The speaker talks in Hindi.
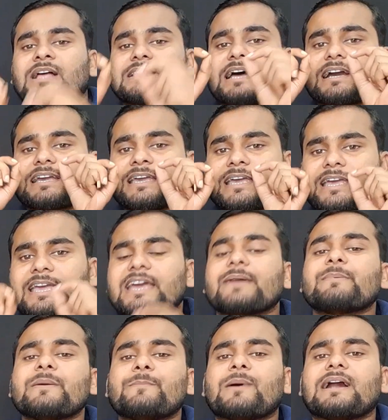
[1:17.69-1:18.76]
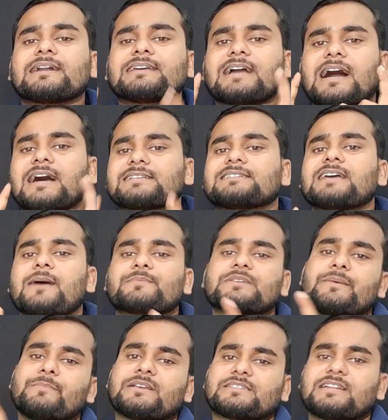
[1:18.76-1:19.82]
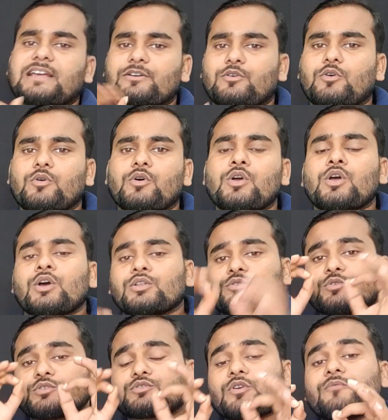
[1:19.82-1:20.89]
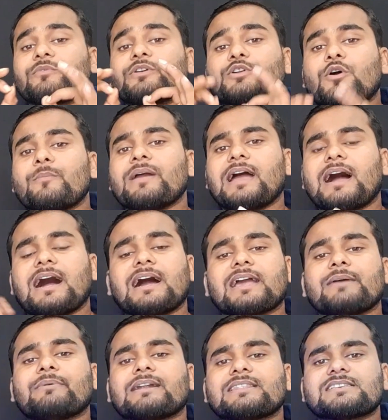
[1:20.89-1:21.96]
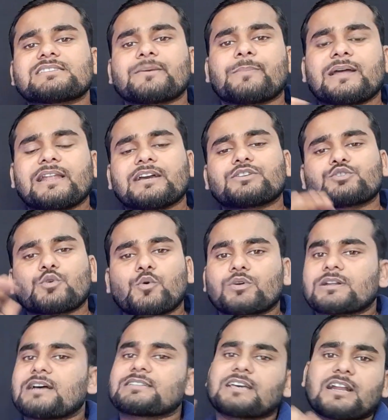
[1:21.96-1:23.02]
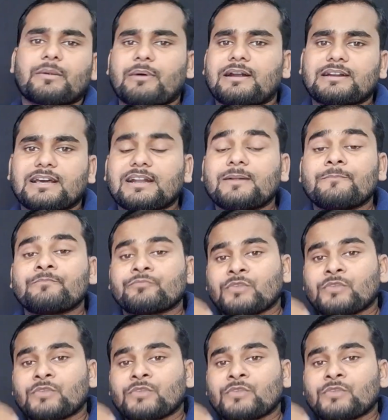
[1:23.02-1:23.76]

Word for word: ताकि एक भी पार्ट यहां से आपसे मिस नहीं हो दोस्तों वीडियो में आगे बढ़ने से पहले एक छोटा सा रिमाइंडर